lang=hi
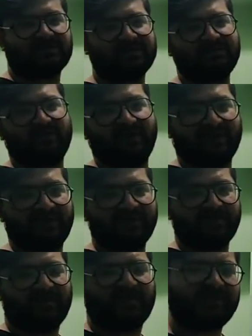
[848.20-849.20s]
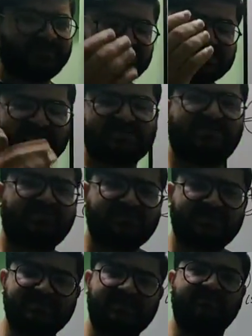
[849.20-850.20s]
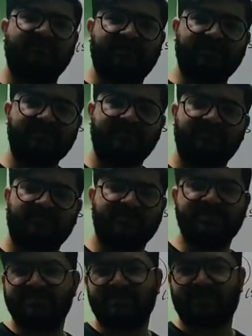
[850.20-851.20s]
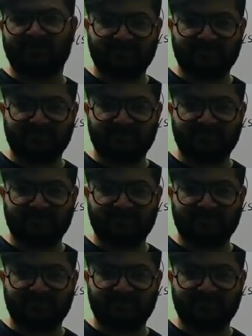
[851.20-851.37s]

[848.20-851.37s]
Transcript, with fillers: चेंज बोलेंगे ये बेसिक से कुछ एग्जांपल है जिसमें